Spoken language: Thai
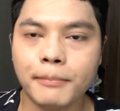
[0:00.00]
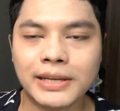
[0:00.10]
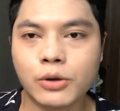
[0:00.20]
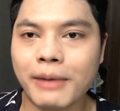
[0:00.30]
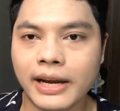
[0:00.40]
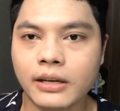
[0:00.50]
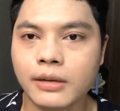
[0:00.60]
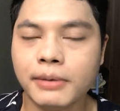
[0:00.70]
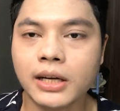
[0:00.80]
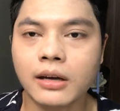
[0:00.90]
ปัจจุบัน
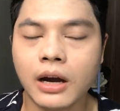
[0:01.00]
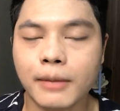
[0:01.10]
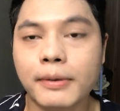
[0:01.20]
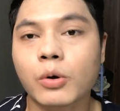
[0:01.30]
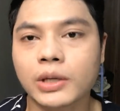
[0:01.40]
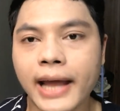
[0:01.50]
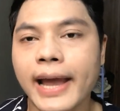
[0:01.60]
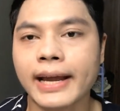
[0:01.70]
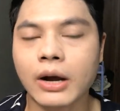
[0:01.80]
นี้เพื่อนคนไทย